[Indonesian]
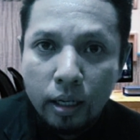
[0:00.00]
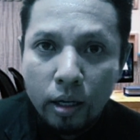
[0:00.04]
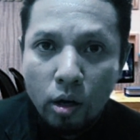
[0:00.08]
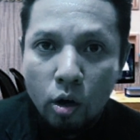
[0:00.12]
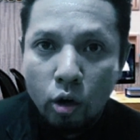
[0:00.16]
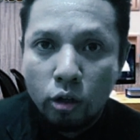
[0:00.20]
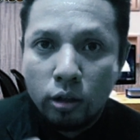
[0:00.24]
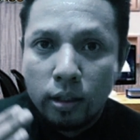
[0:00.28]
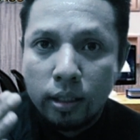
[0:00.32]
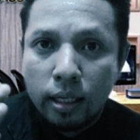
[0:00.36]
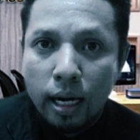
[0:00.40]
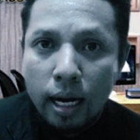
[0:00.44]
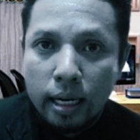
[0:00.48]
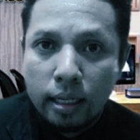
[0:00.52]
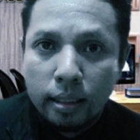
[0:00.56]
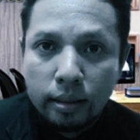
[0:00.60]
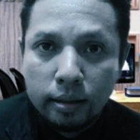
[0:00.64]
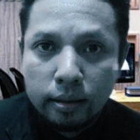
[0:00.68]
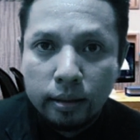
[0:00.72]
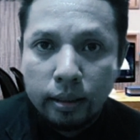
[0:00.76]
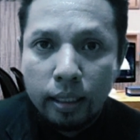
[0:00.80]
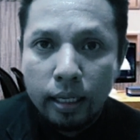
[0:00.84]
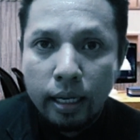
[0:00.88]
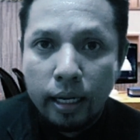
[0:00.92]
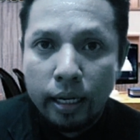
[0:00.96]

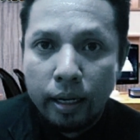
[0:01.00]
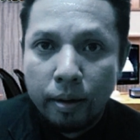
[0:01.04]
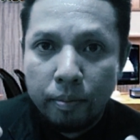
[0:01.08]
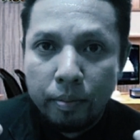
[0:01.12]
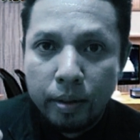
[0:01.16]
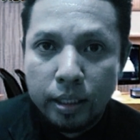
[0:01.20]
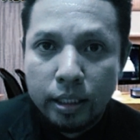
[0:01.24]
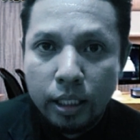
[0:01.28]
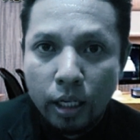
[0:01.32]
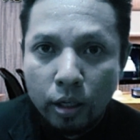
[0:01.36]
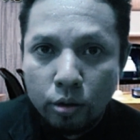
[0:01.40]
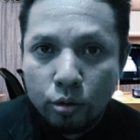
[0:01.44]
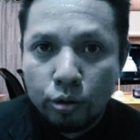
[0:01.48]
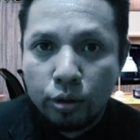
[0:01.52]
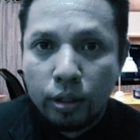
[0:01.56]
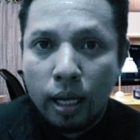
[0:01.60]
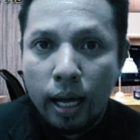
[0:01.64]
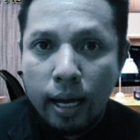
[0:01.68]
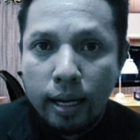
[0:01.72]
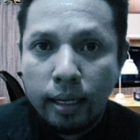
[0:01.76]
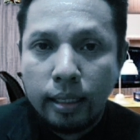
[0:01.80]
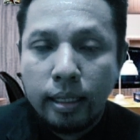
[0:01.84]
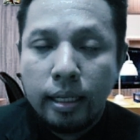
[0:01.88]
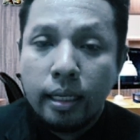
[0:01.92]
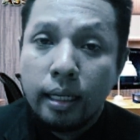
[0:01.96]
kontrak dengan yang
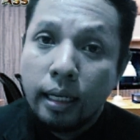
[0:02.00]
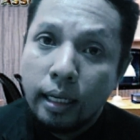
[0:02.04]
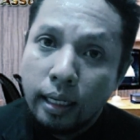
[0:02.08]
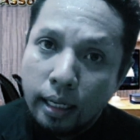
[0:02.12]
bersangkutan